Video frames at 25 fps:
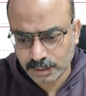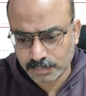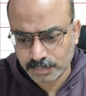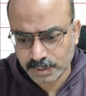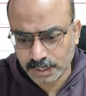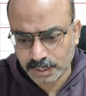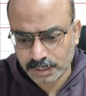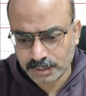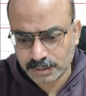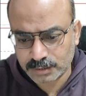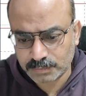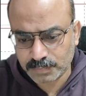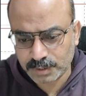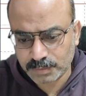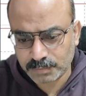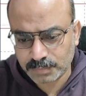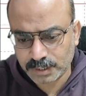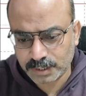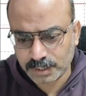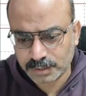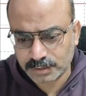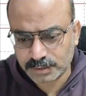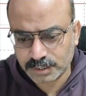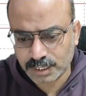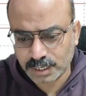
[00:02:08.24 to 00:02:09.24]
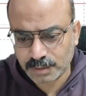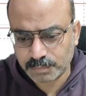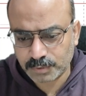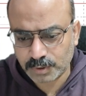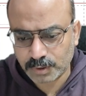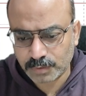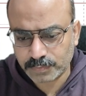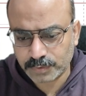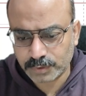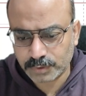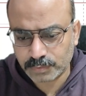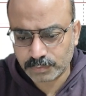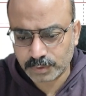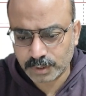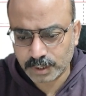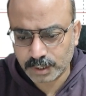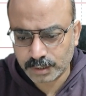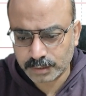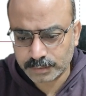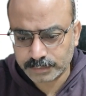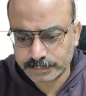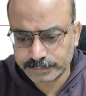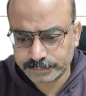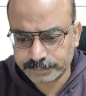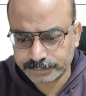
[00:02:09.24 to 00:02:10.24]
हमें इसमें भी अच्छा प्रॉफिट
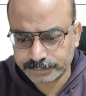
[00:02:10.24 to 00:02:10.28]
हुआ